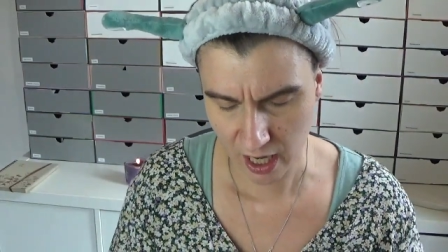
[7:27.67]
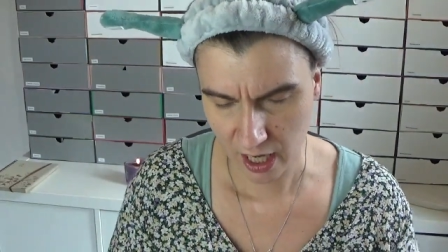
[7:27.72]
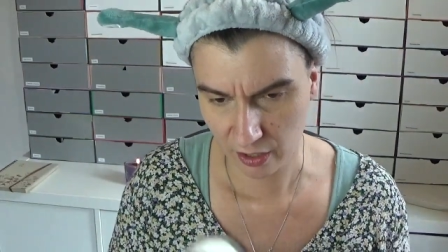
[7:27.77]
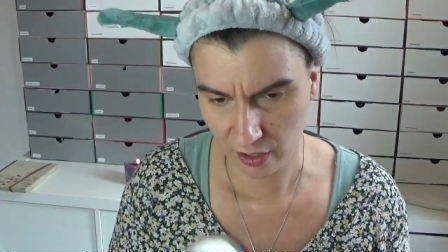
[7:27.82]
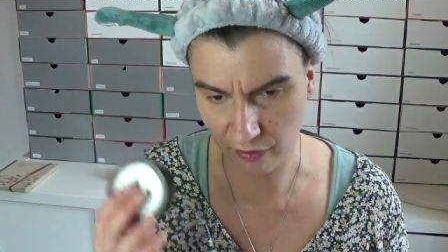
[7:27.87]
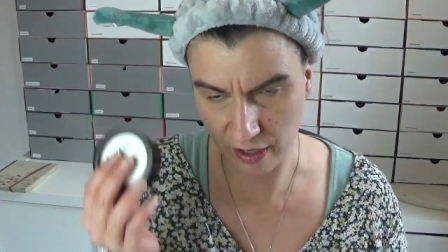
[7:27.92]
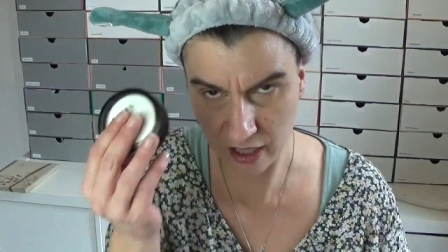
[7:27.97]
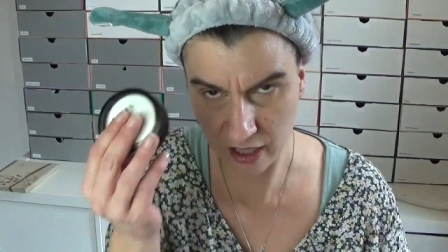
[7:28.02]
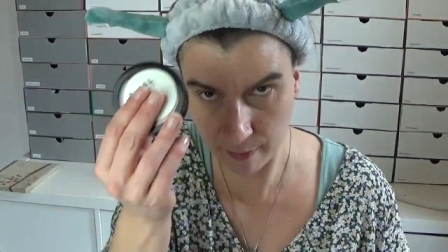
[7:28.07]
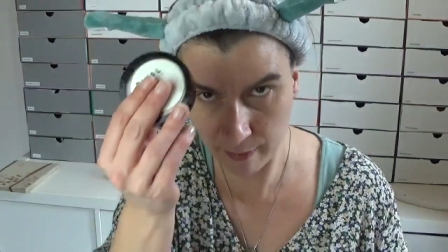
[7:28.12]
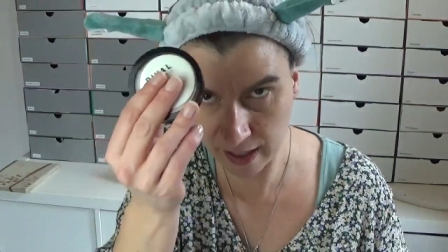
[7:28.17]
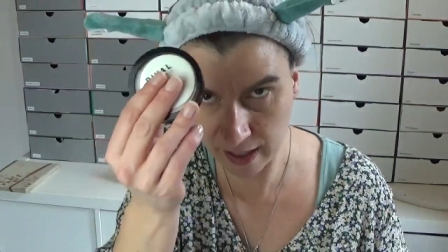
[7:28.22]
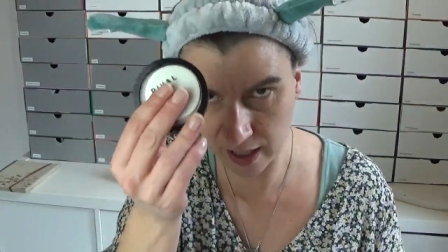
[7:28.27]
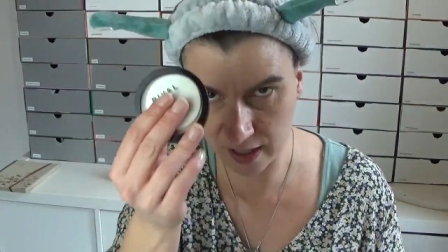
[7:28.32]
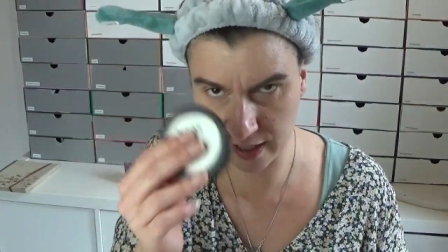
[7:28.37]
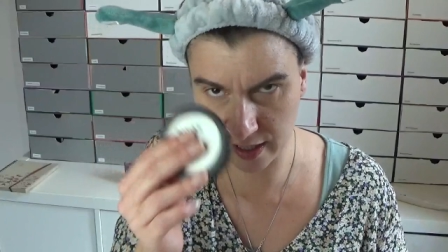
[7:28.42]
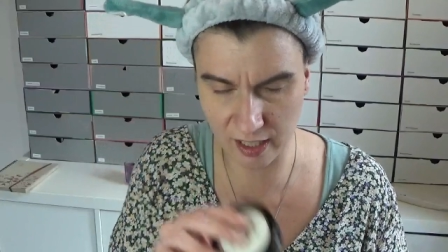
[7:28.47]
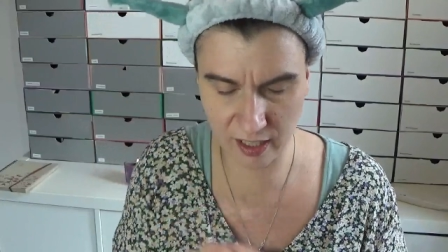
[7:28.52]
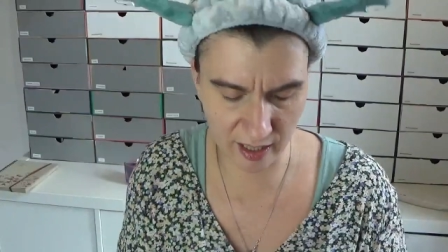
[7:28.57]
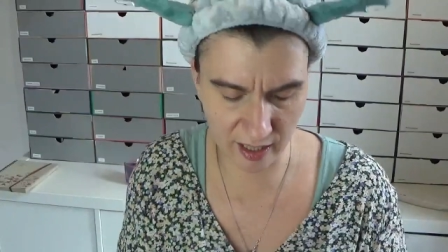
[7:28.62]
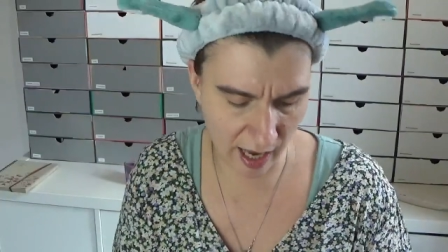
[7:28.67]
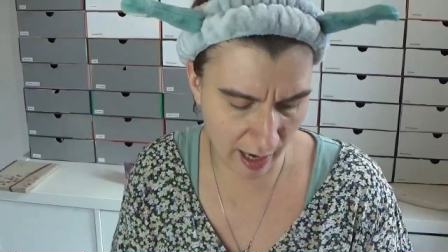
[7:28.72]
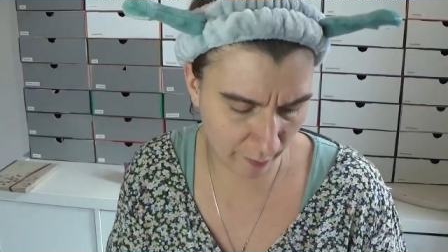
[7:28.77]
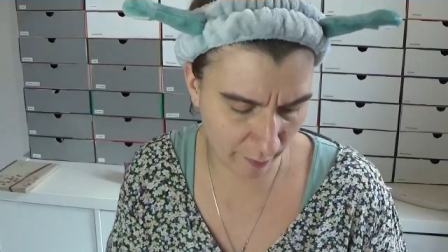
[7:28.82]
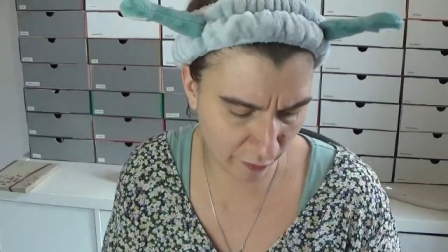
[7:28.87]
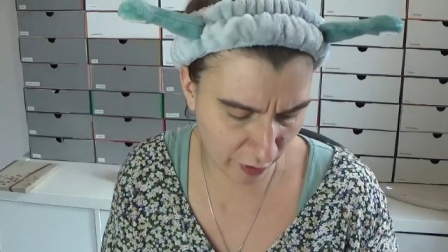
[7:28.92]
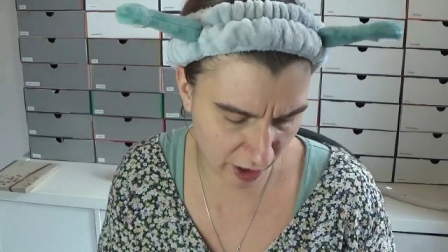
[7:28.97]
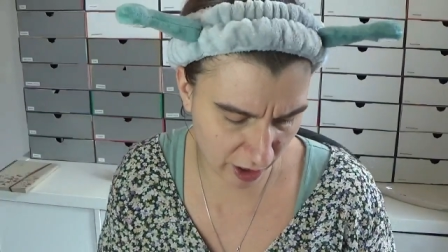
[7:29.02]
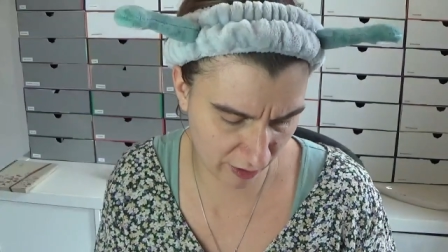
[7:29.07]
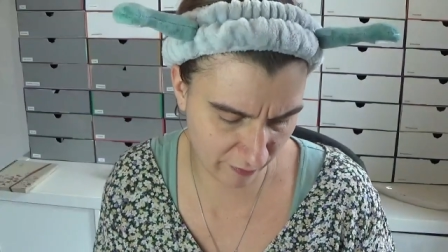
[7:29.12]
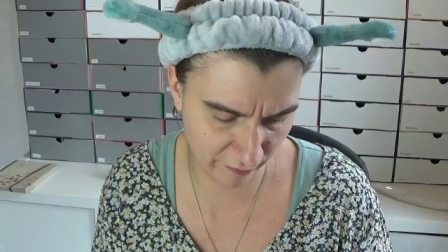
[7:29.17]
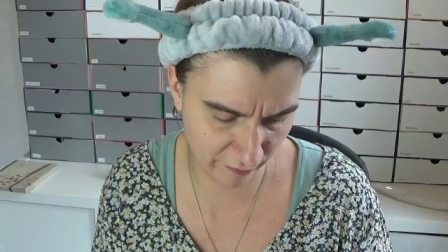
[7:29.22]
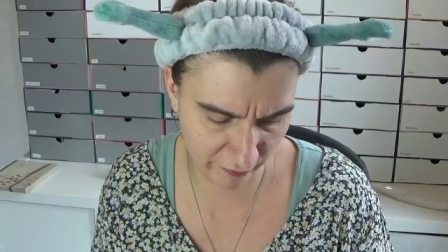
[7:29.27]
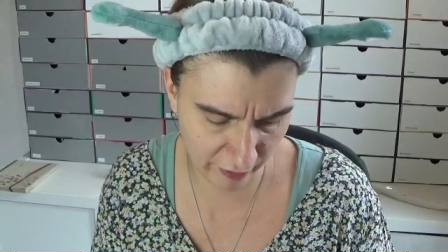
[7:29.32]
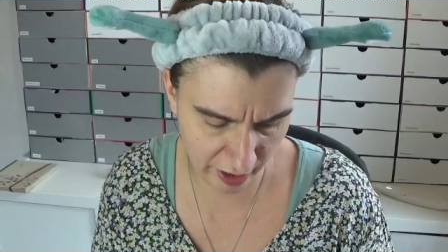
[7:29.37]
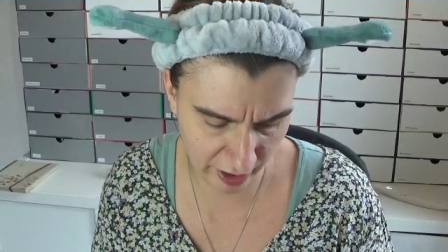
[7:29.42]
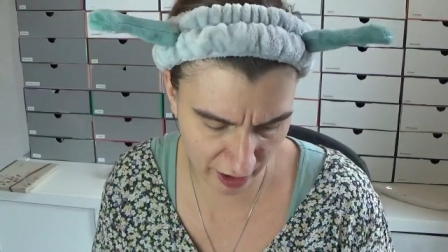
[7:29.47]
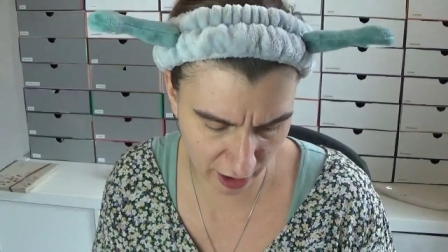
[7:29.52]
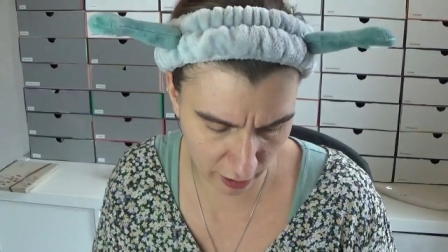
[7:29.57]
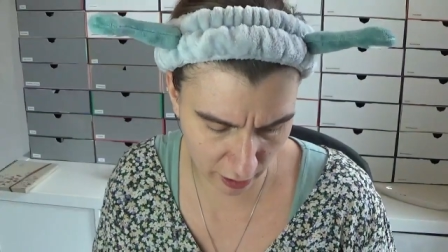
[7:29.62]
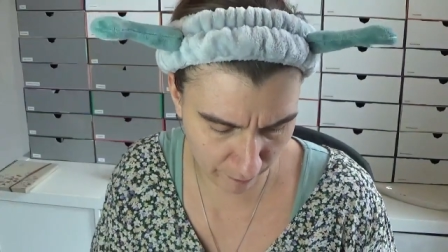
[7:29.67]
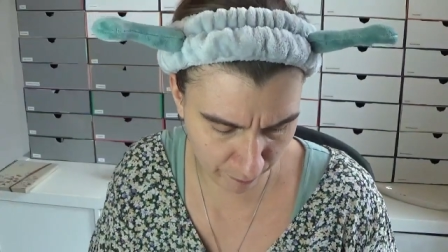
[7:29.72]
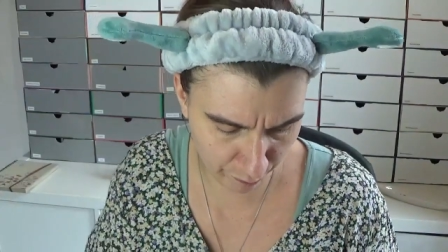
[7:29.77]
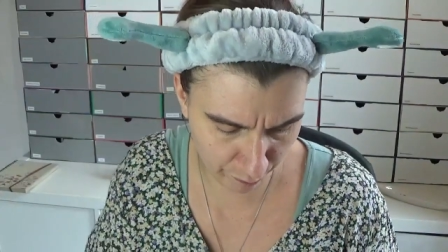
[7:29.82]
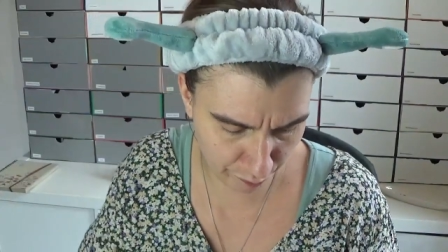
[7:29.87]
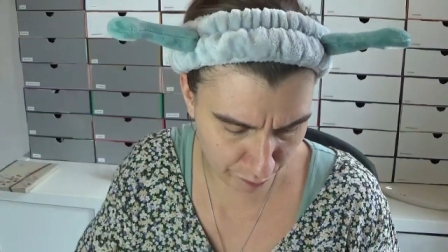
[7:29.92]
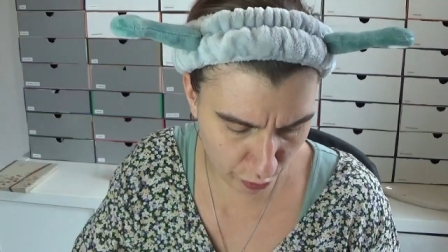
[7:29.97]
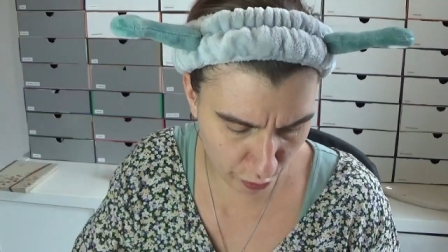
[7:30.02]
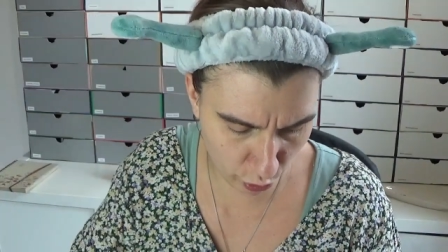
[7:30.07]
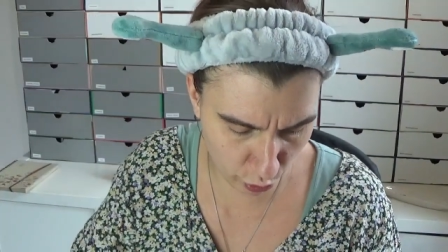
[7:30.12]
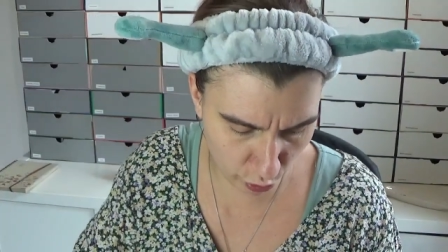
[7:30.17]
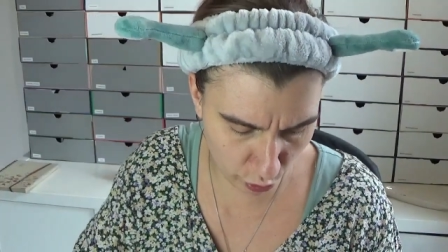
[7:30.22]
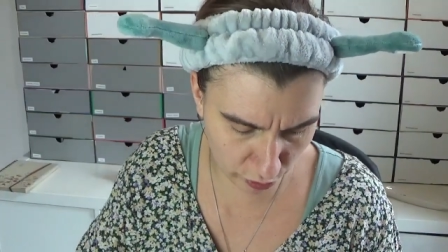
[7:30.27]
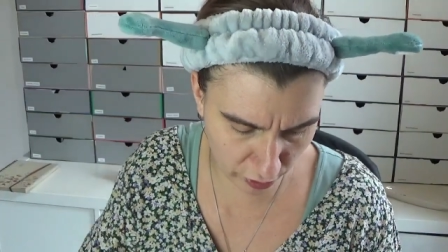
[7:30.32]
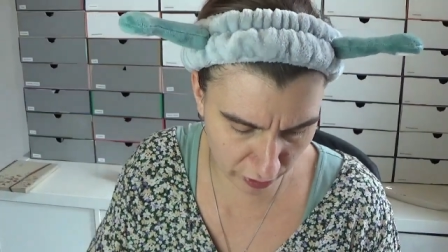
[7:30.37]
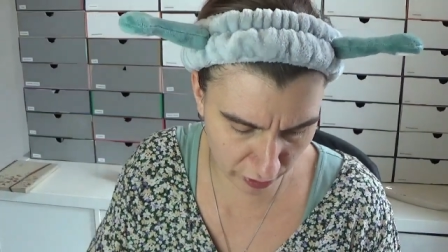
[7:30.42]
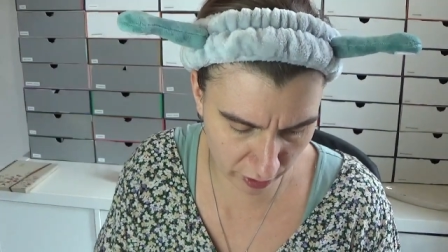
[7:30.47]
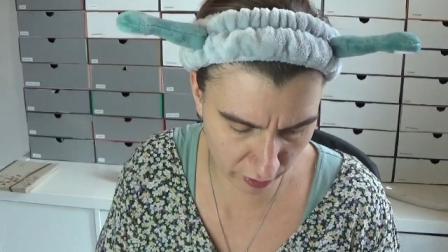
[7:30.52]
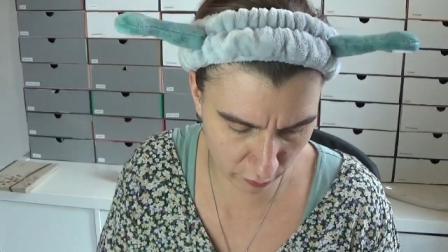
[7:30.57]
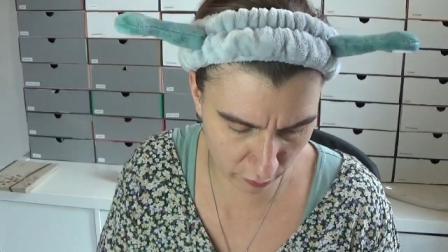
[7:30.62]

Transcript: Ich werde mein Gesicht einfach ein wenig pudern.